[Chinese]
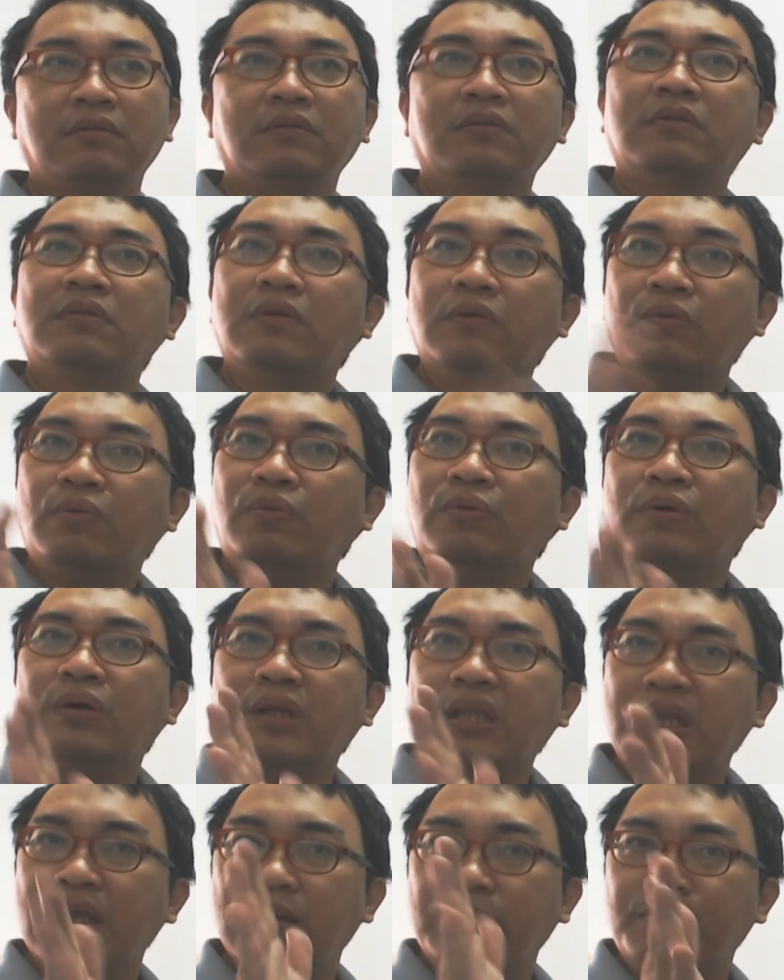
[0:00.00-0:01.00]
我
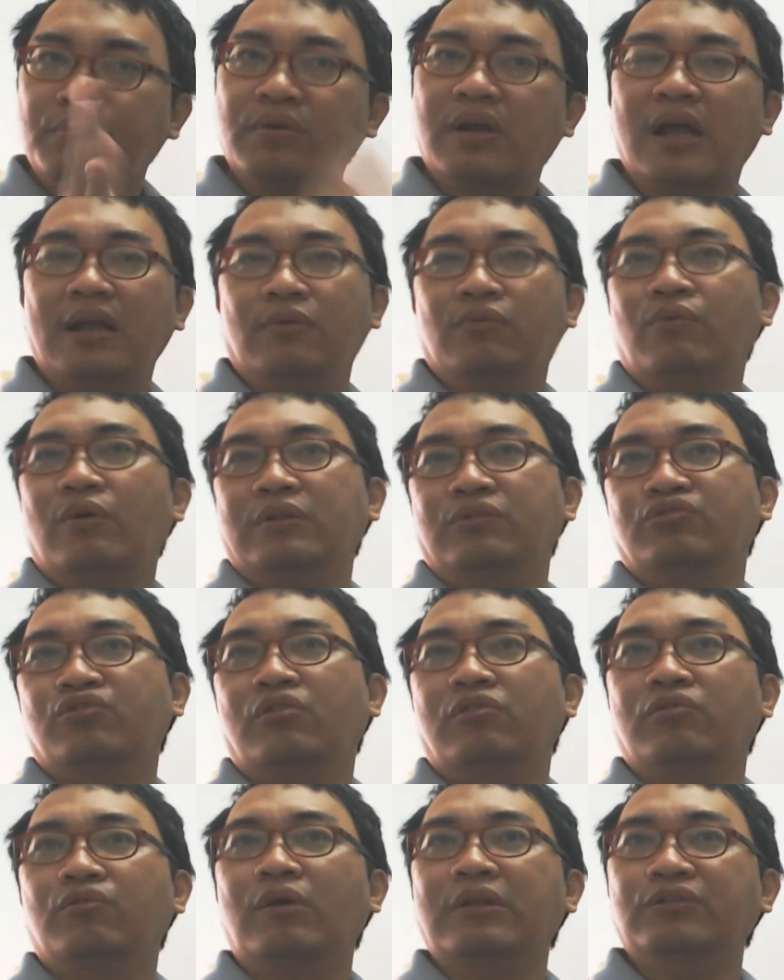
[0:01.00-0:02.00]
也不敢乱
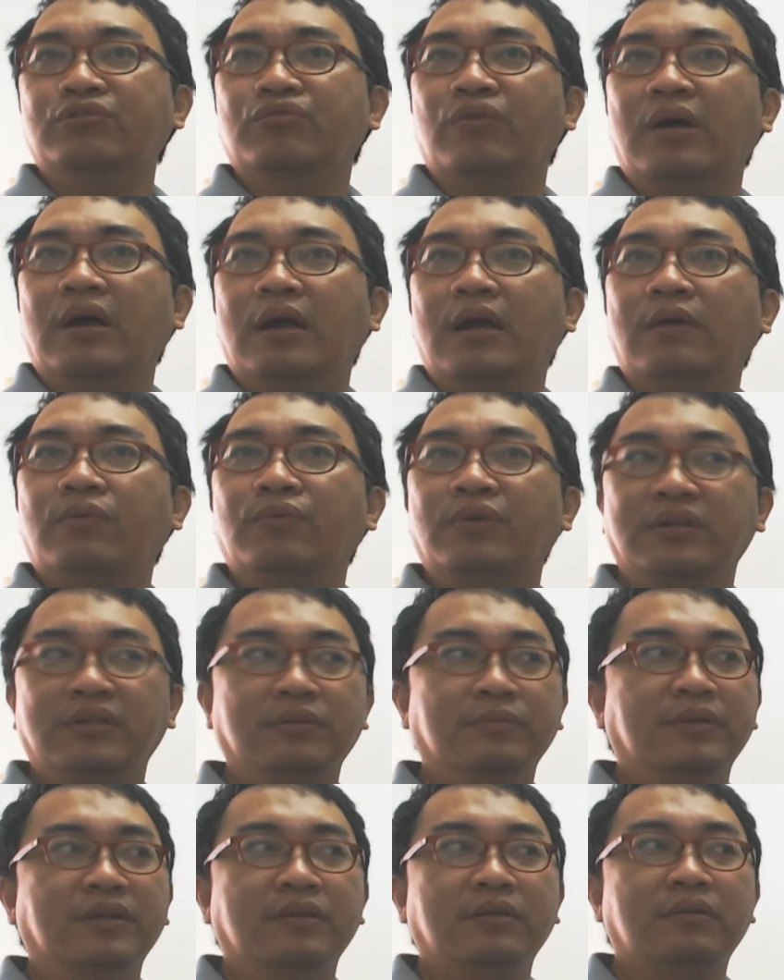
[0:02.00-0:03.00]
冲乱撞啊！为什
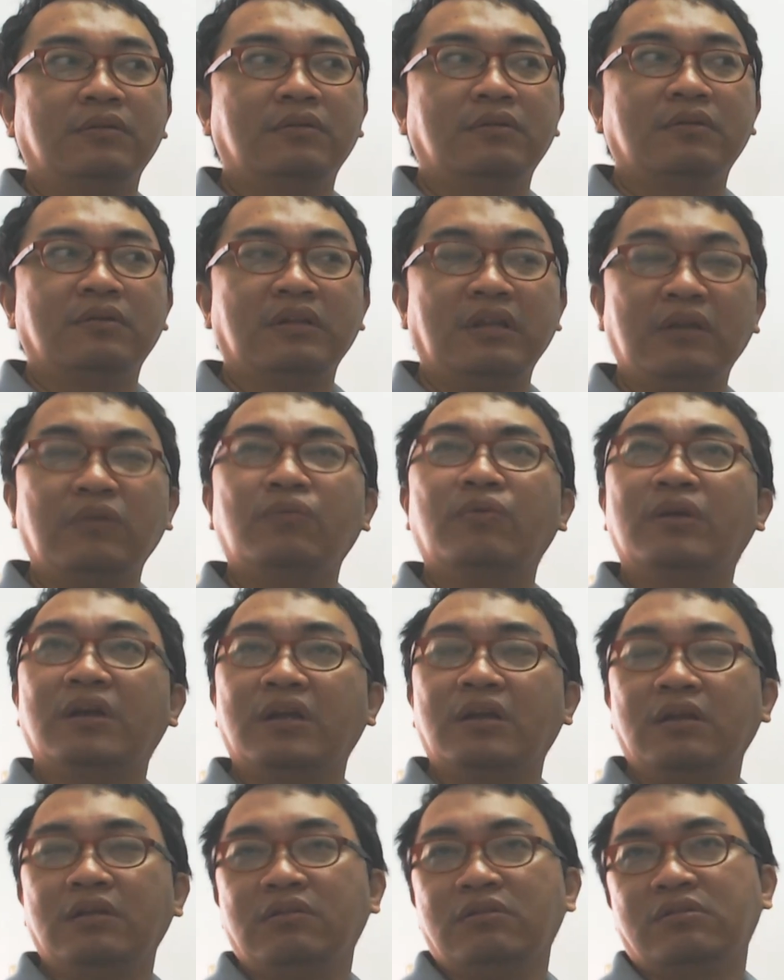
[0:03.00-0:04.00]
么？因为
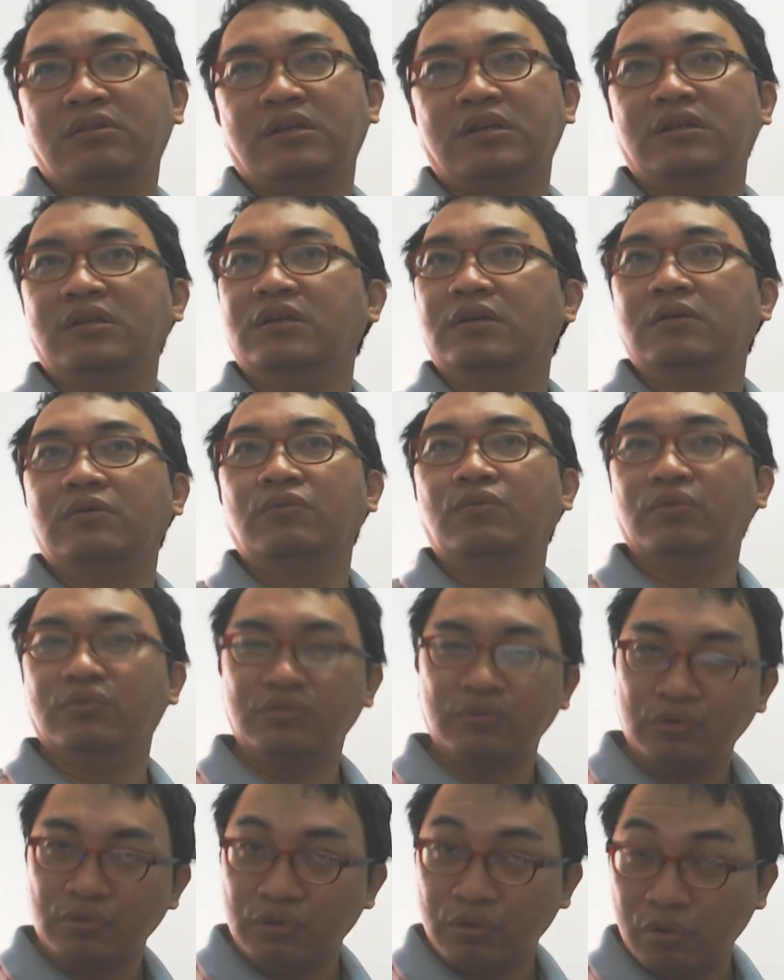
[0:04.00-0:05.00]
很有可能我
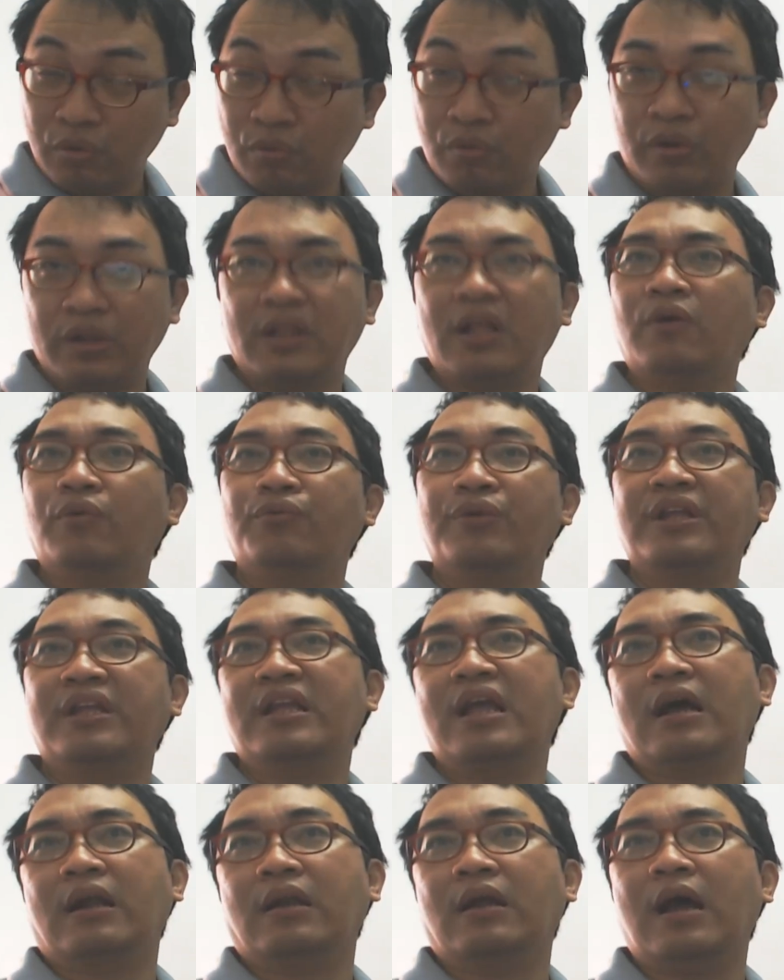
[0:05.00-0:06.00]
就又回到原
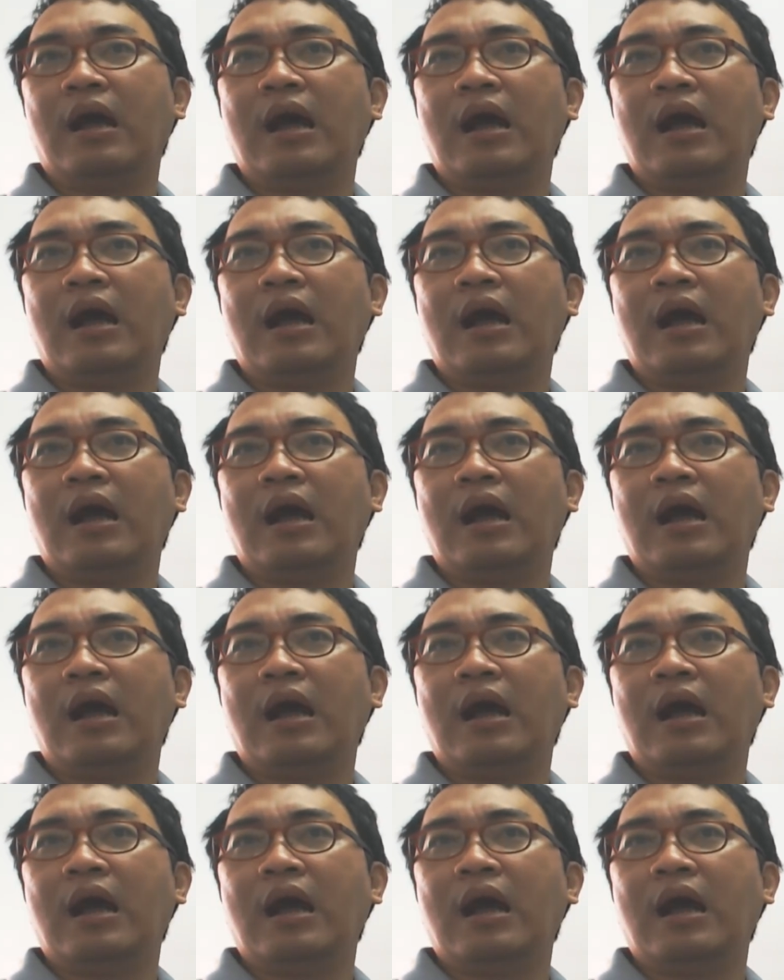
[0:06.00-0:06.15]
样了啊！